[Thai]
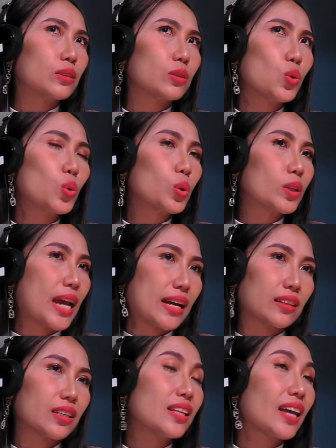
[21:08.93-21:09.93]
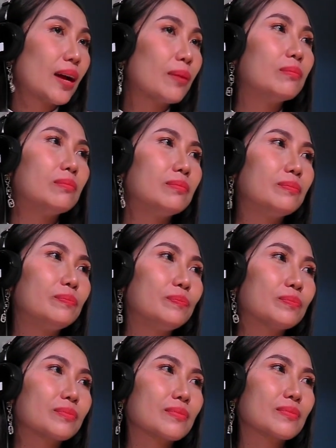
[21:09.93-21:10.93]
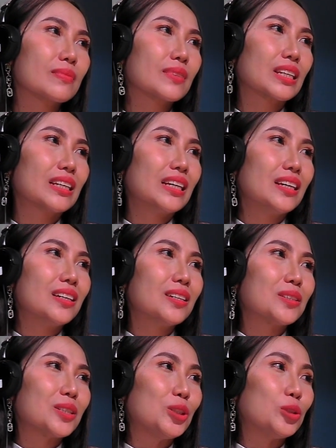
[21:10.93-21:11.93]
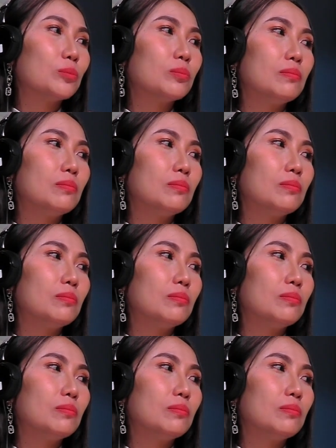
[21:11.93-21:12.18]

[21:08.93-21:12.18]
ทุกอย่างที่ทำถึง